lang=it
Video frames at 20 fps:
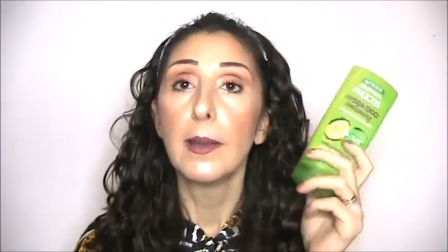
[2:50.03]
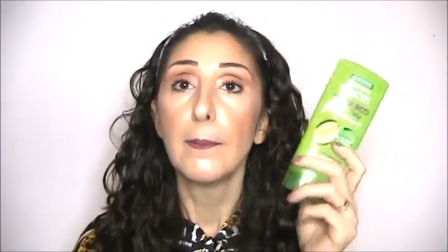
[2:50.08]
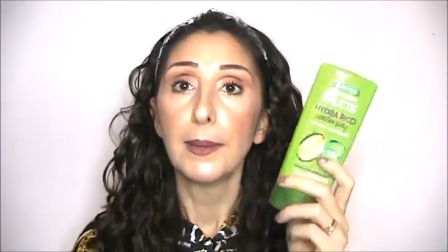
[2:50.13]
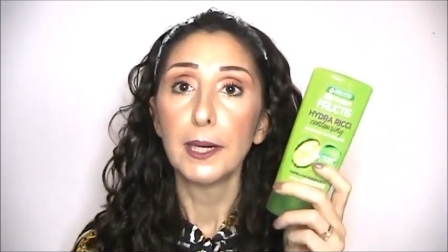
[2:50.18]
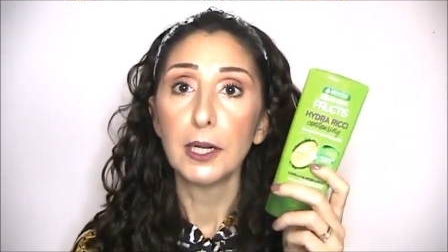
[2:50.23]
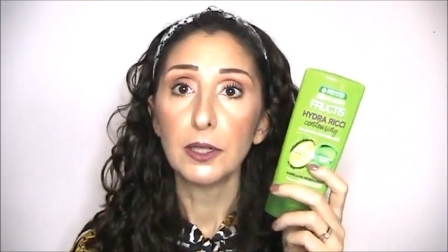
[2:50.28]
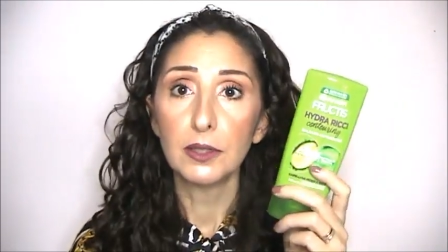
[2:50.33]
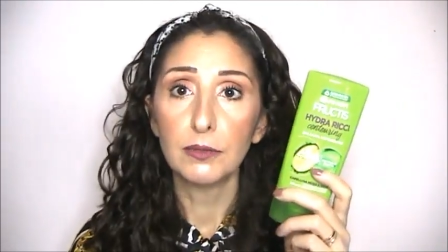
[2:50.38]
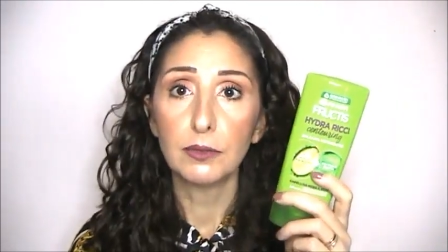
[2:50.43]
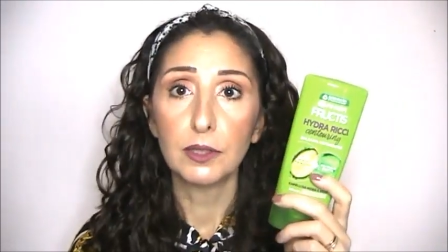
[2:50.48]

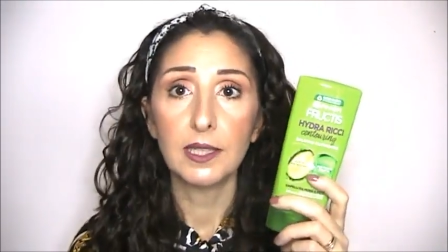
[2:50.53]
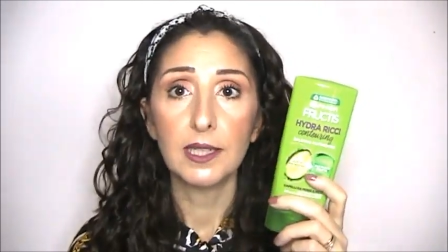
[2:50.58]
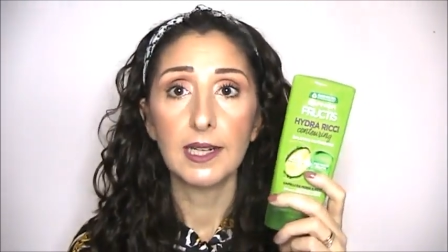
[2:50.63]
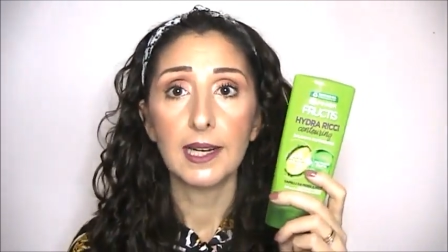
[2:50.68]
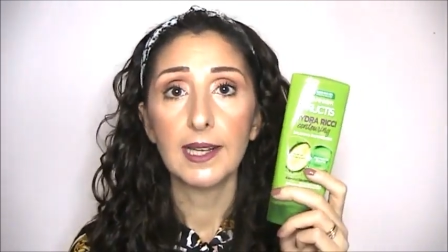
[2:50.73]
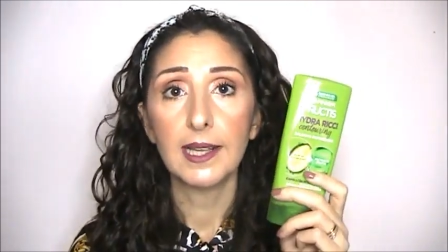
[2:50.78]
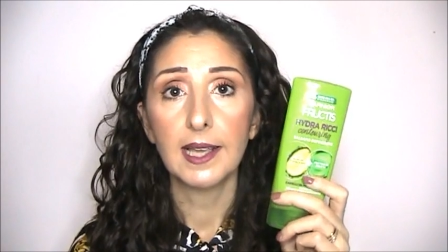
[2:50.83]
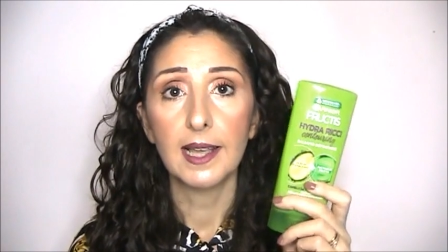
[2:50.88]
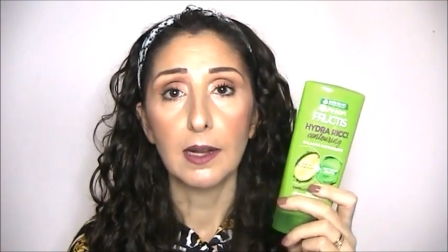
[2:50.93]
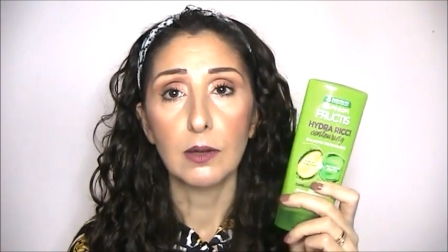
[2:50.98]
però devo
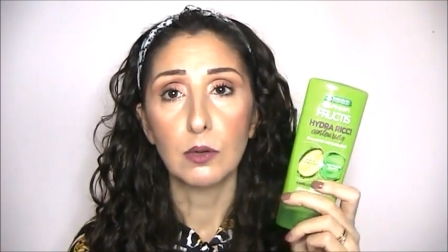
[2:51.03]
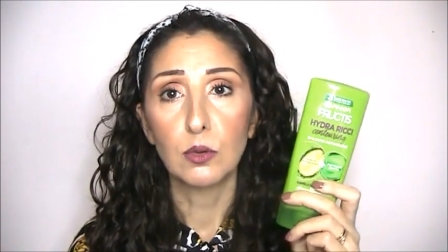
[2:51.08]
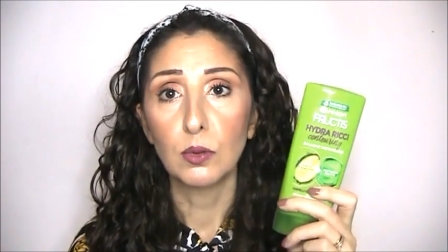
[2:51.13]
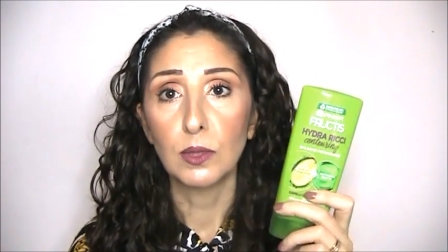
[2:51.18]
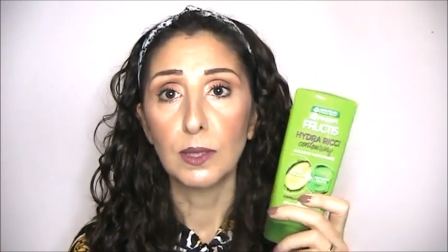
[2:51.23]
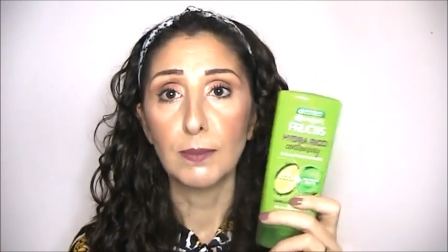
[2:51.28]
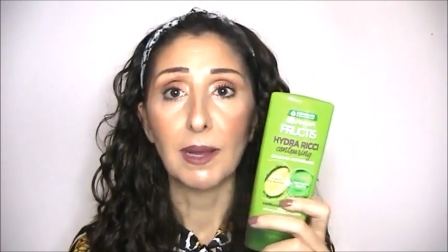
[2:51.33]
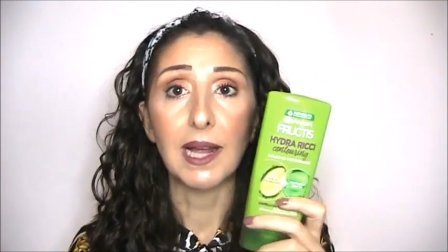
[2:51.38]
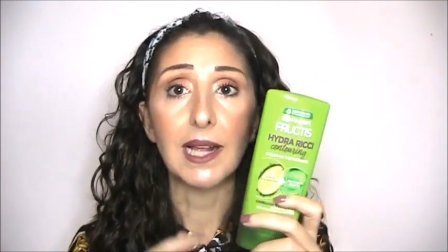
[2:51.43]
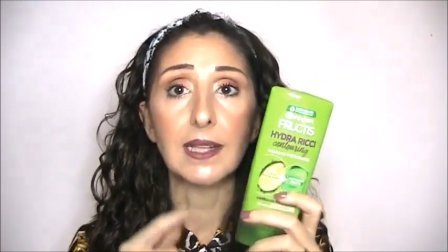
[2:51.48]
dire che
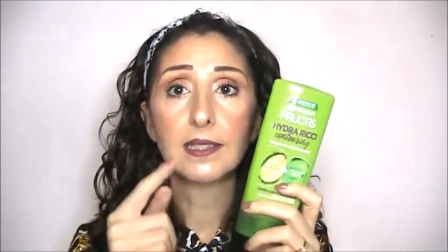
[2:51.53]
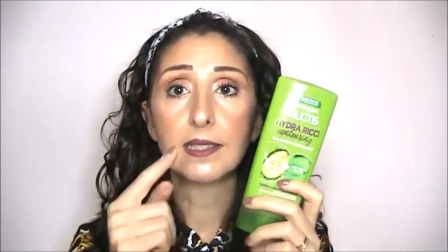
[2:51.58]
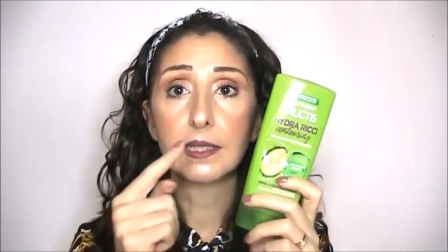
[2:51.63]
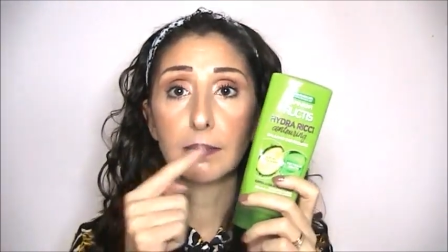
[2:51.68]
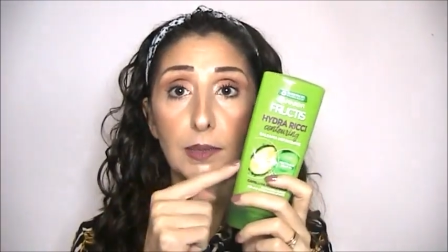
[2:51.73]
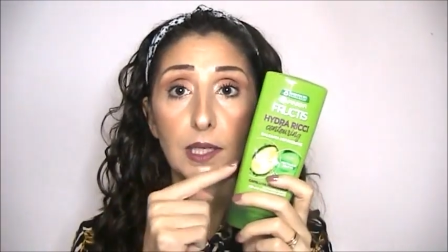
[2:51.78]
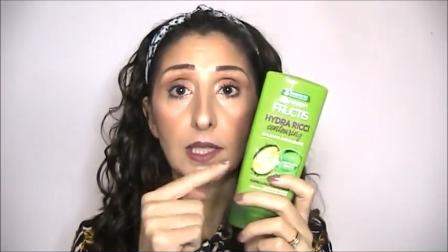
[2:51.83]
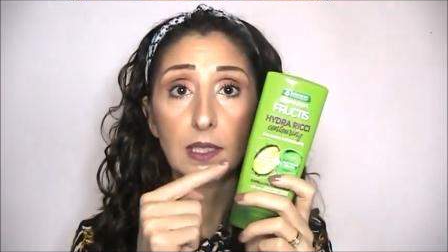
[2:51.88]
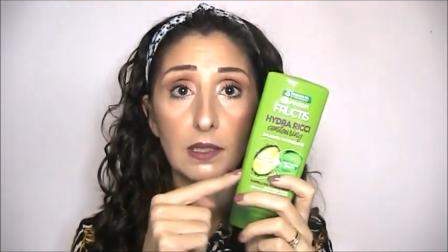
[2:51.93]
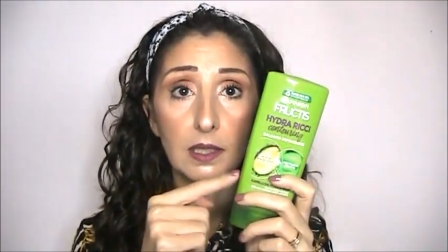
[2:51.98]
alcuni
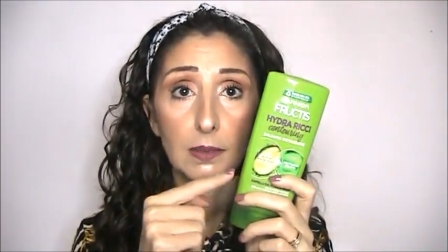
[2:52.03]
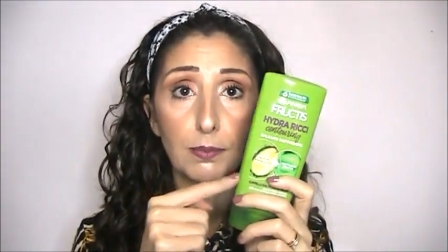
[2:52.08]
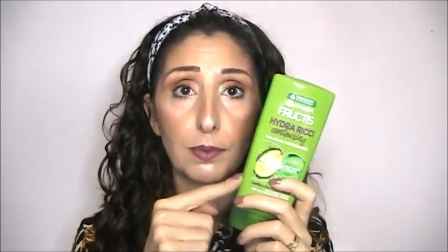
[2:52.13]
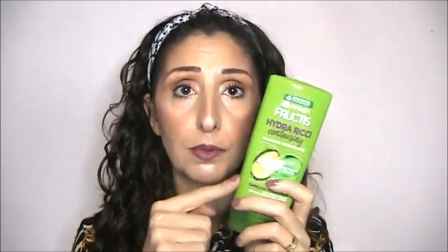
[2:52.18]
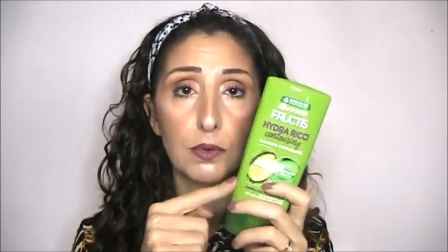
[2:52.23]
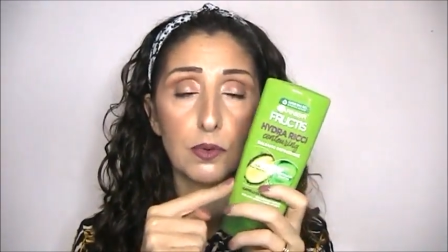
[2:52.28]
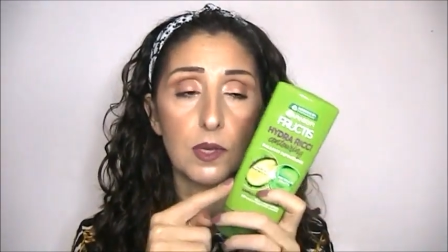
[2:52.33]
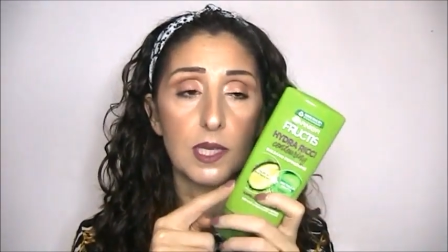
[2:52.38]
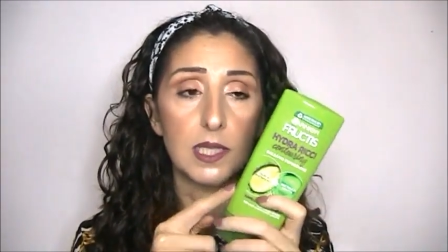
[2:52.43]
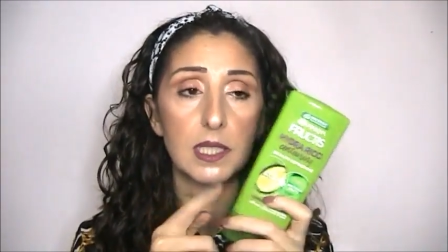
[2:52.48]
balsami
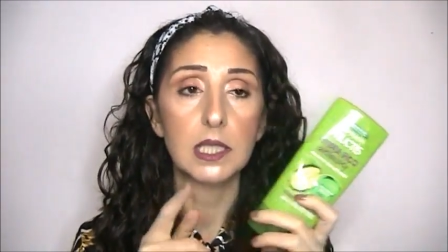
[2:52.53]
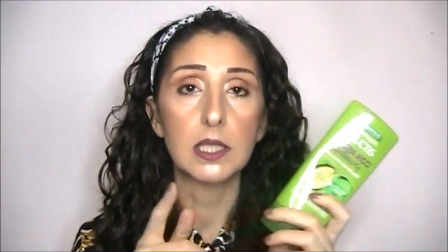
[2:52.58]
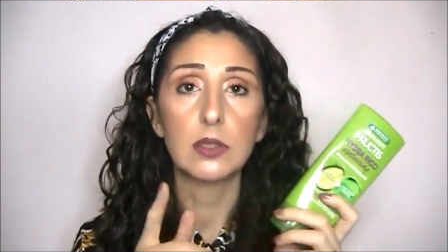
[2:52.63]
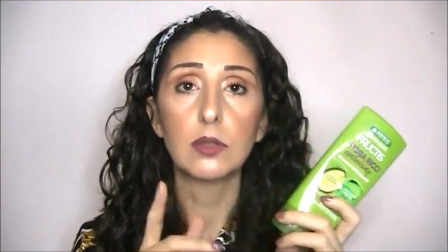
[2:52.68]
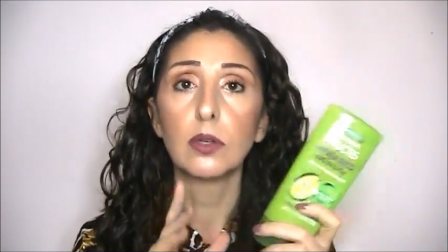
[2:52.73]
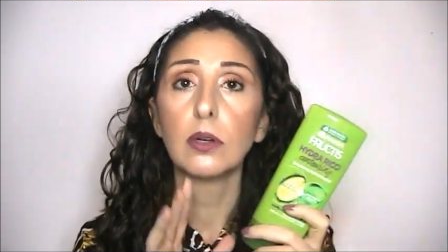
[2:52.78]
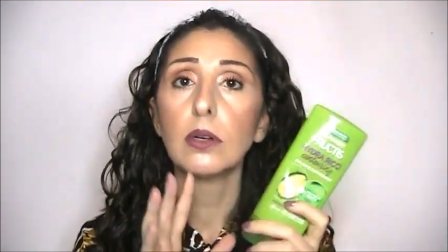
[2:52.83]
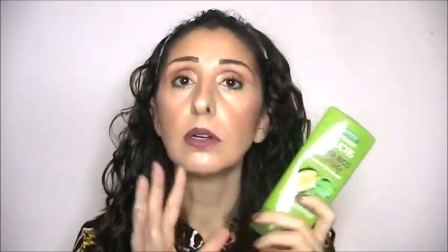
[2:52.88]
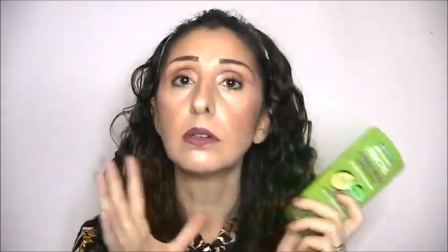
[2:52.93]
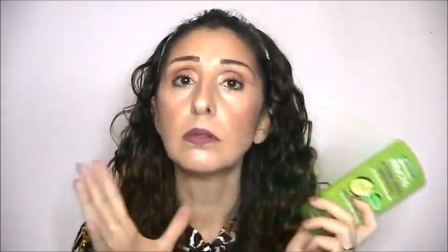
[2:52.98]
tipo
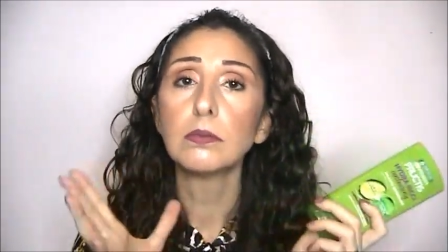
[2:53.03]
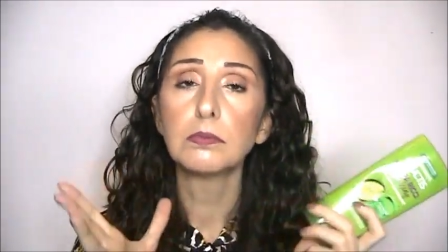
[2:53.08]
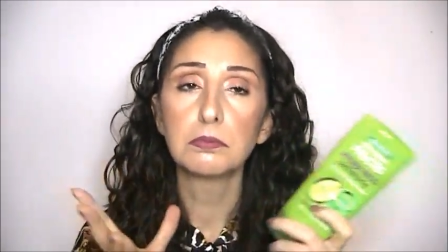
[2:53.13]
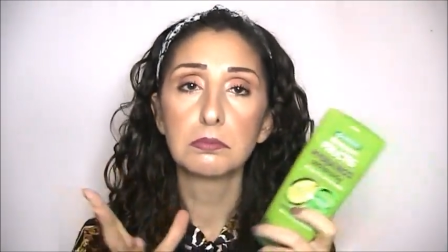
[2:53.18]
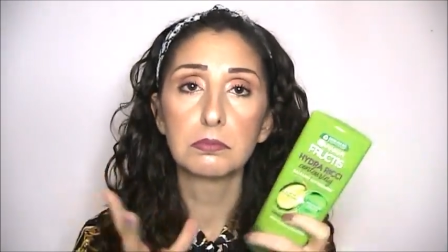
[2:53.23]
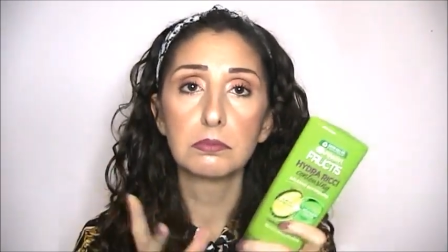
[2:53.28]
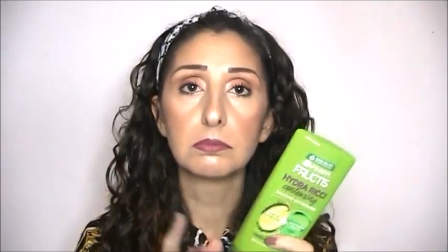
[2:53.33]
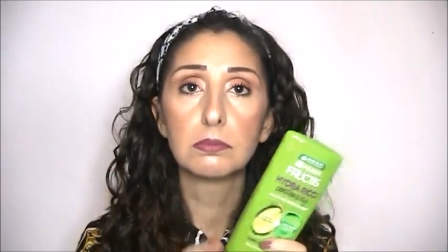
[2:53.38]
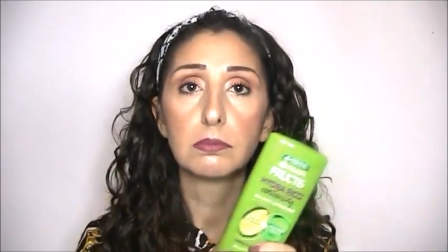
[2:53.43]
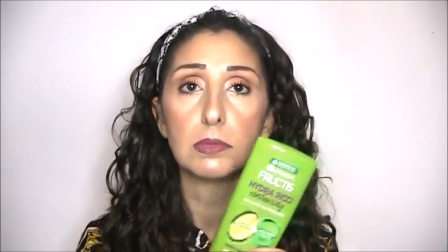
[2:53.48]
questo
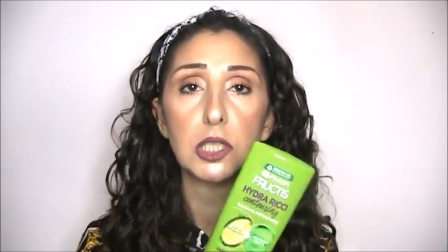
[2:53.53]
mm,